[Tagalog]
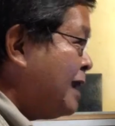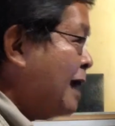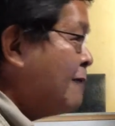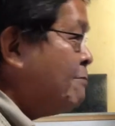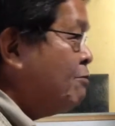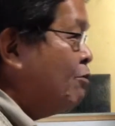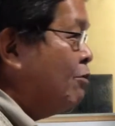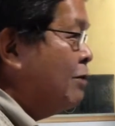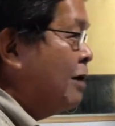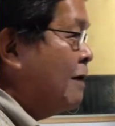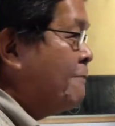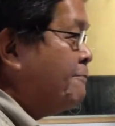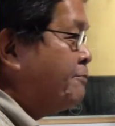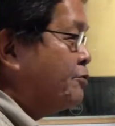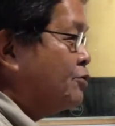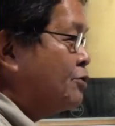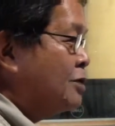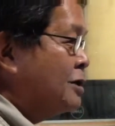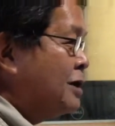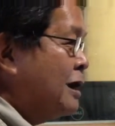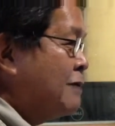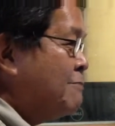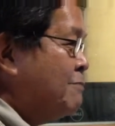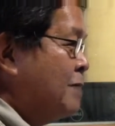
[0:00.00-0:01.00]
damo nga
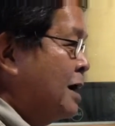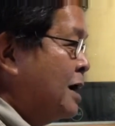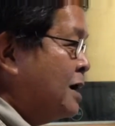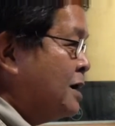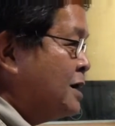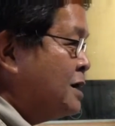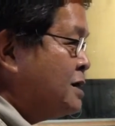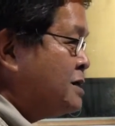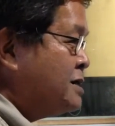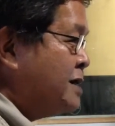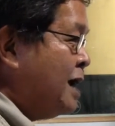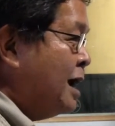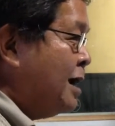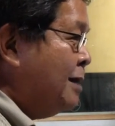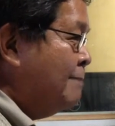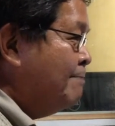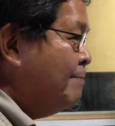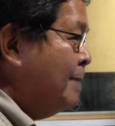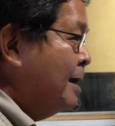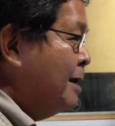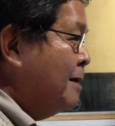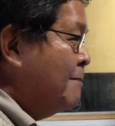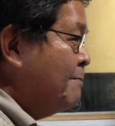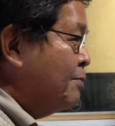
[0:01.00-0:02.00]
proclaim nga
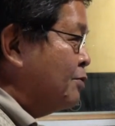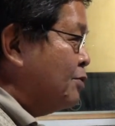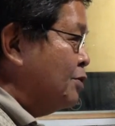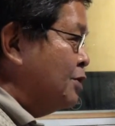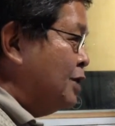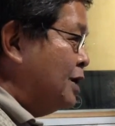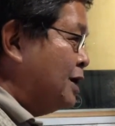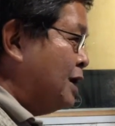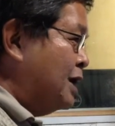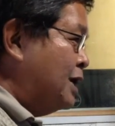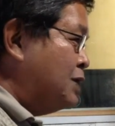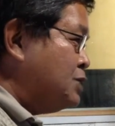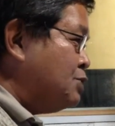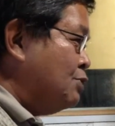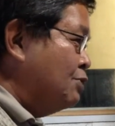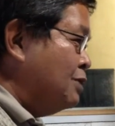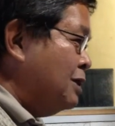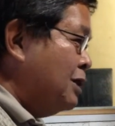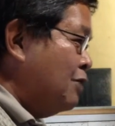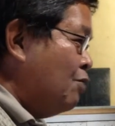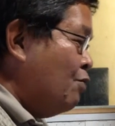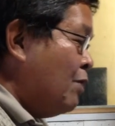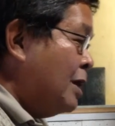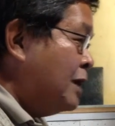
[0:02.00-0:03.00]
Christian pero there is
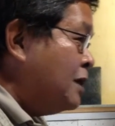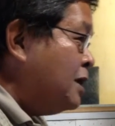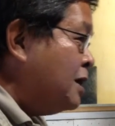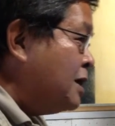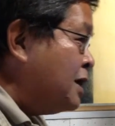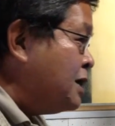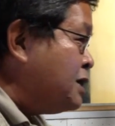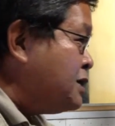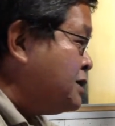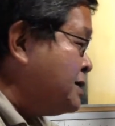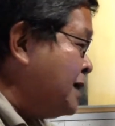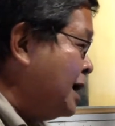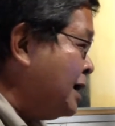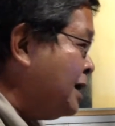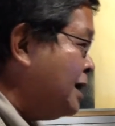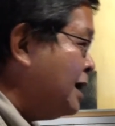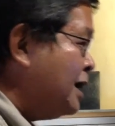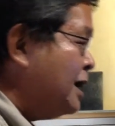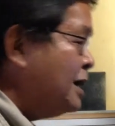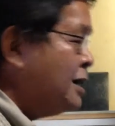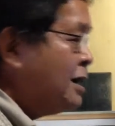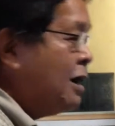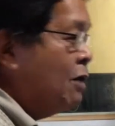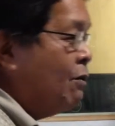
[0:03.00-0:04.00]
only one Christian nga
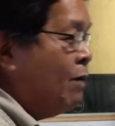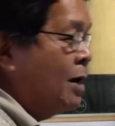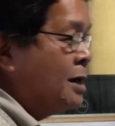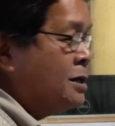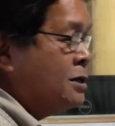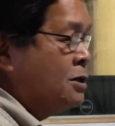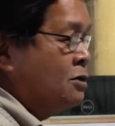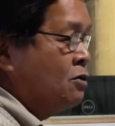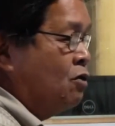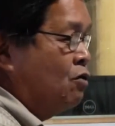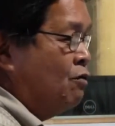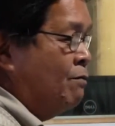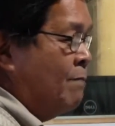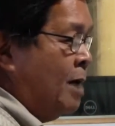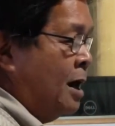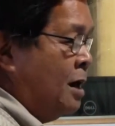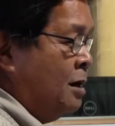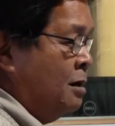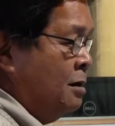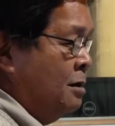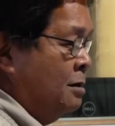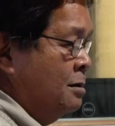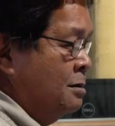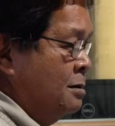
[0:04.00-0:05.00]
gintawag sang
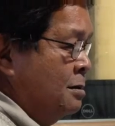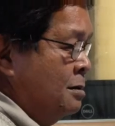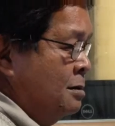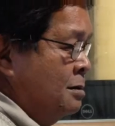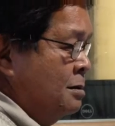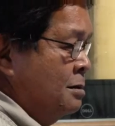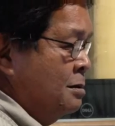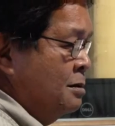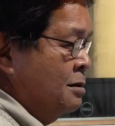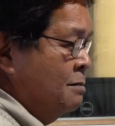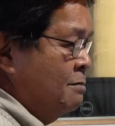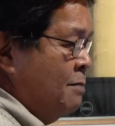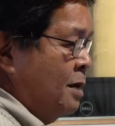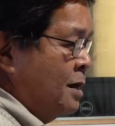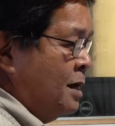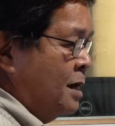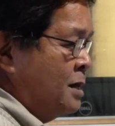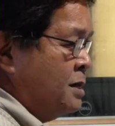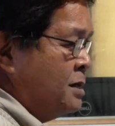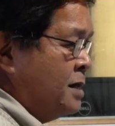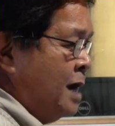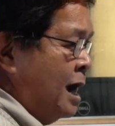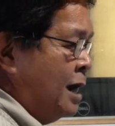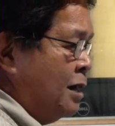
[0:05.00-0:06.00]
Roman mga
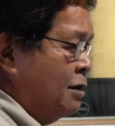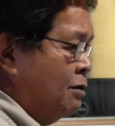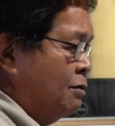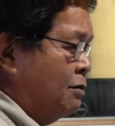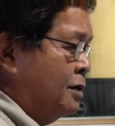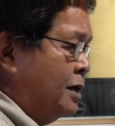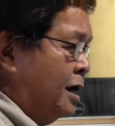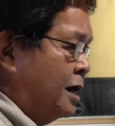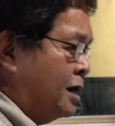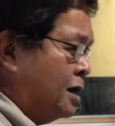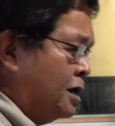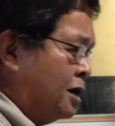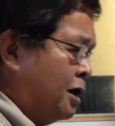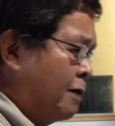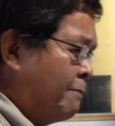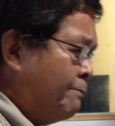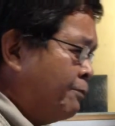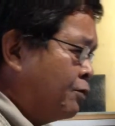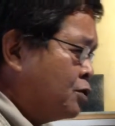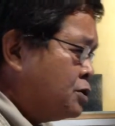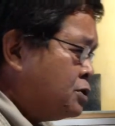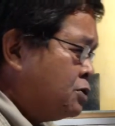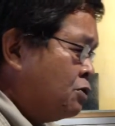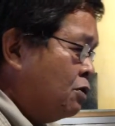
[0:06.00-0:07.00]
Kristiyano there the
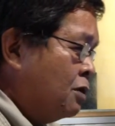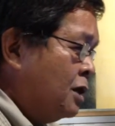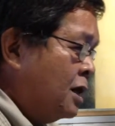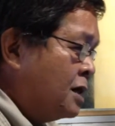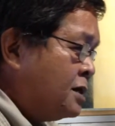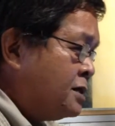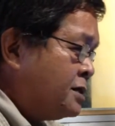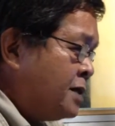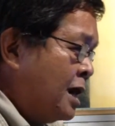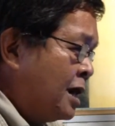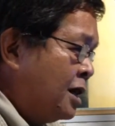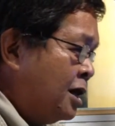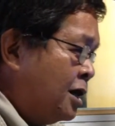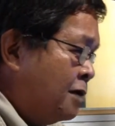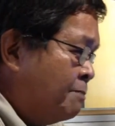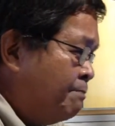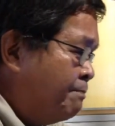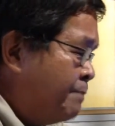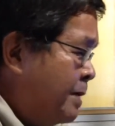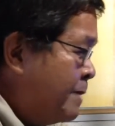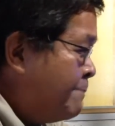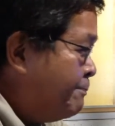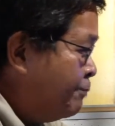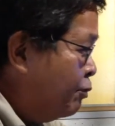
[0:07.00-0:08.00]
apostolic
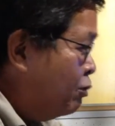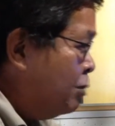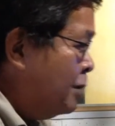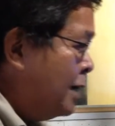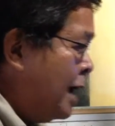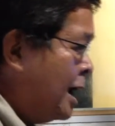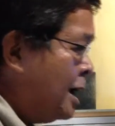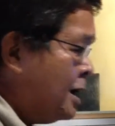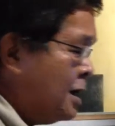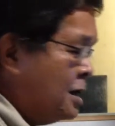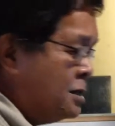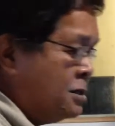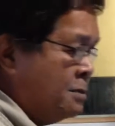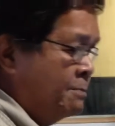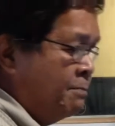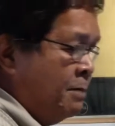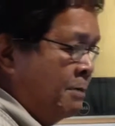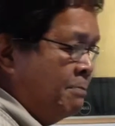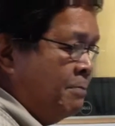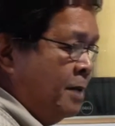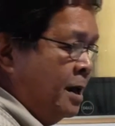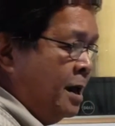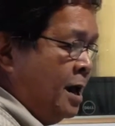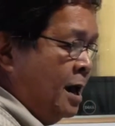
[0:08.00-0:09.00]
standard people nga ara sa
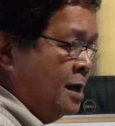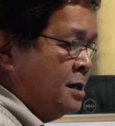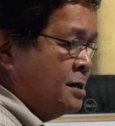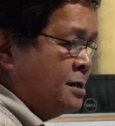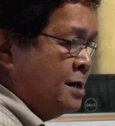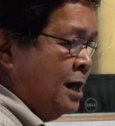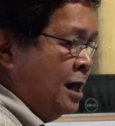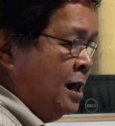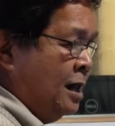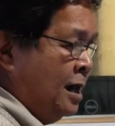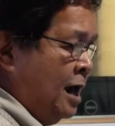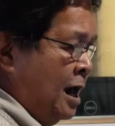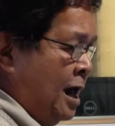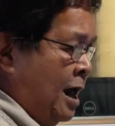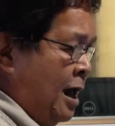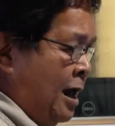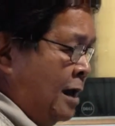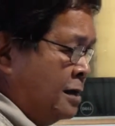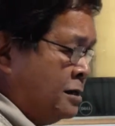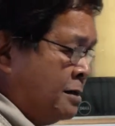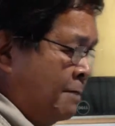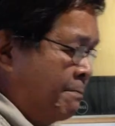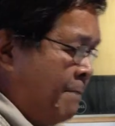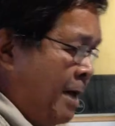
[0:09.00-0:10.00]
biblical nga
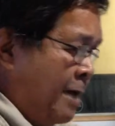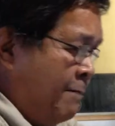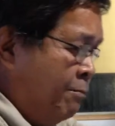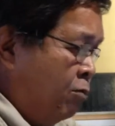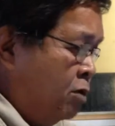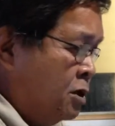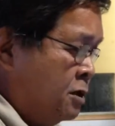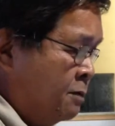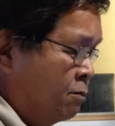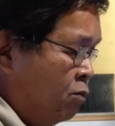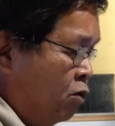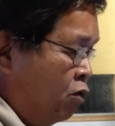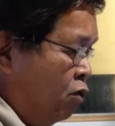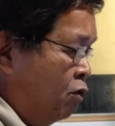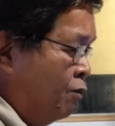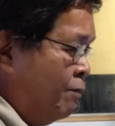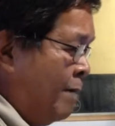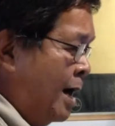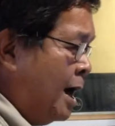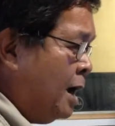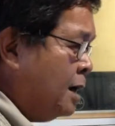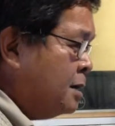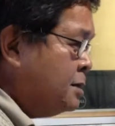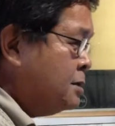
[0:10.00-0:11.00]
sa Bible sa Book of
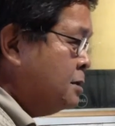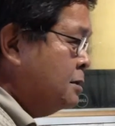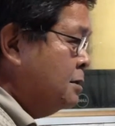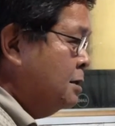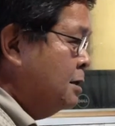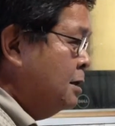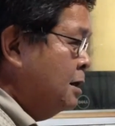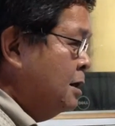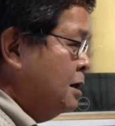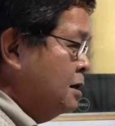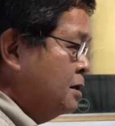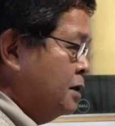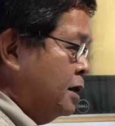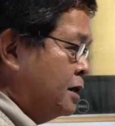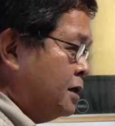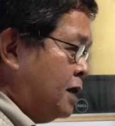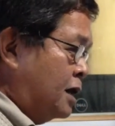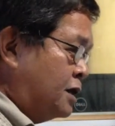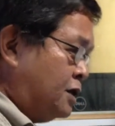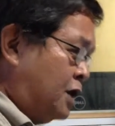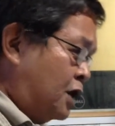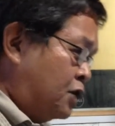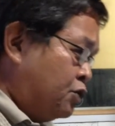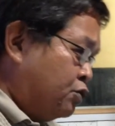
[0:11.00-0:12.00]
Acts there
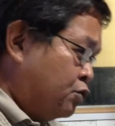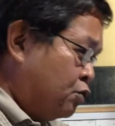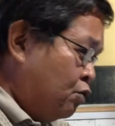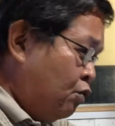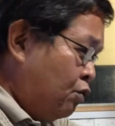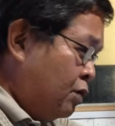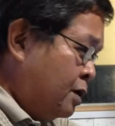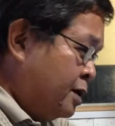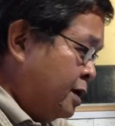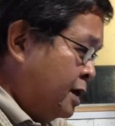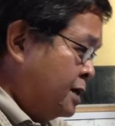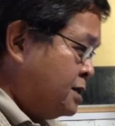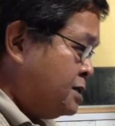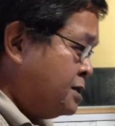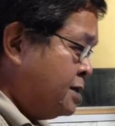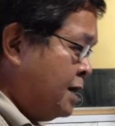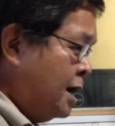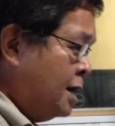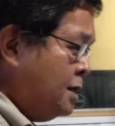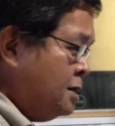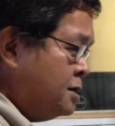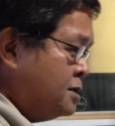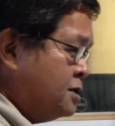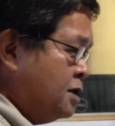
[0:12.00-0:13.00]
are the true
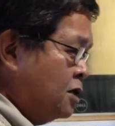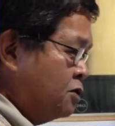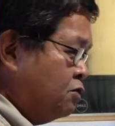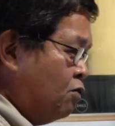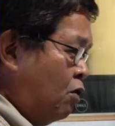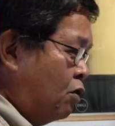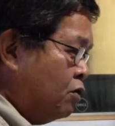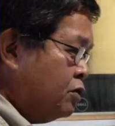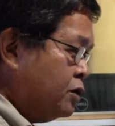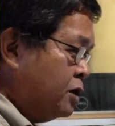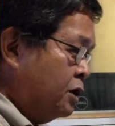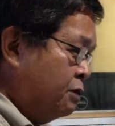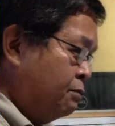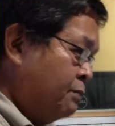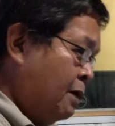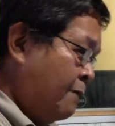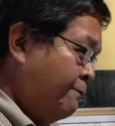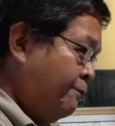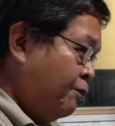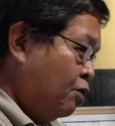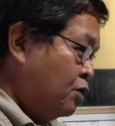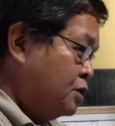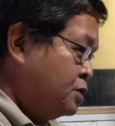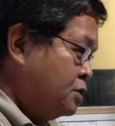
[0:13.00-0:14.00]
Christians the doctrine
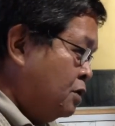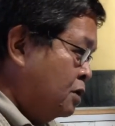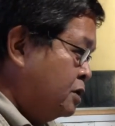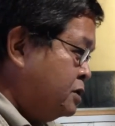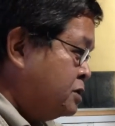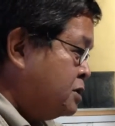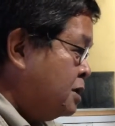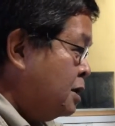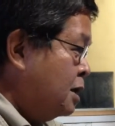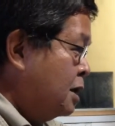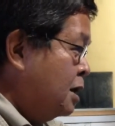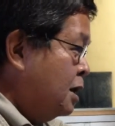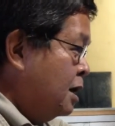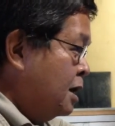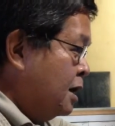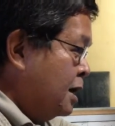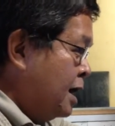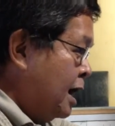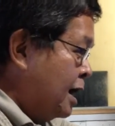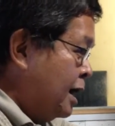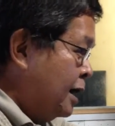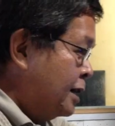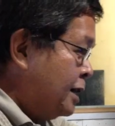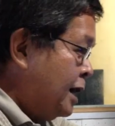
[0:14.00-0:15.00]
of apostles
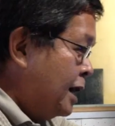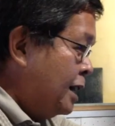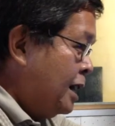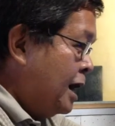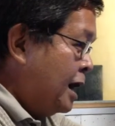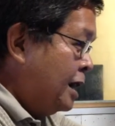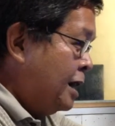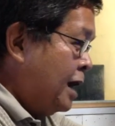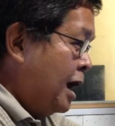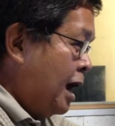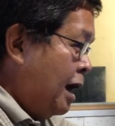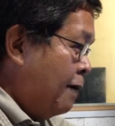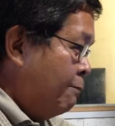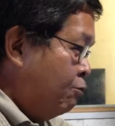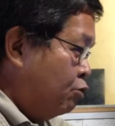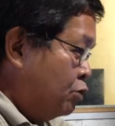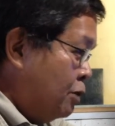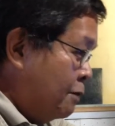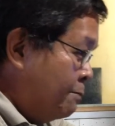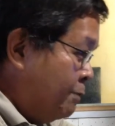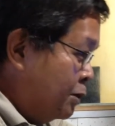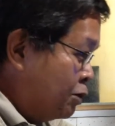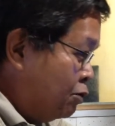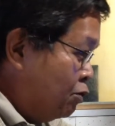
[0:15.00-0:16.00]
nga gadala na amo
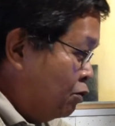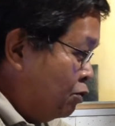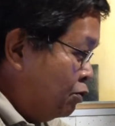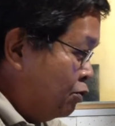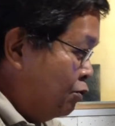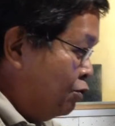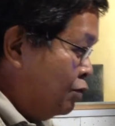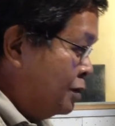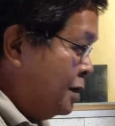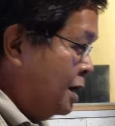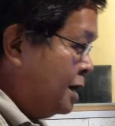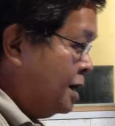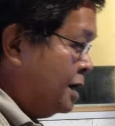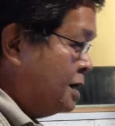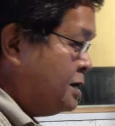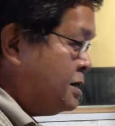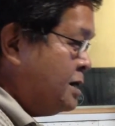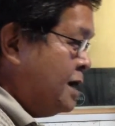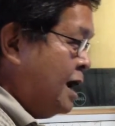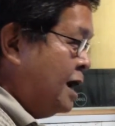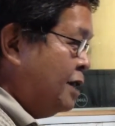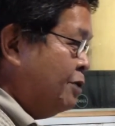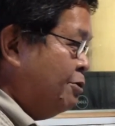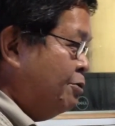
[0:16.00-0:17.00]
na matutuon nga
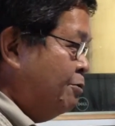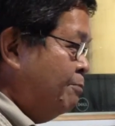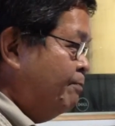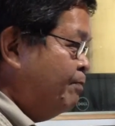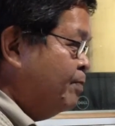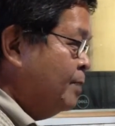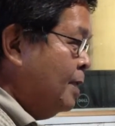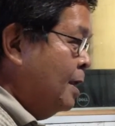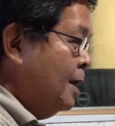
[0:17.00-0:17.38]
Kristiyano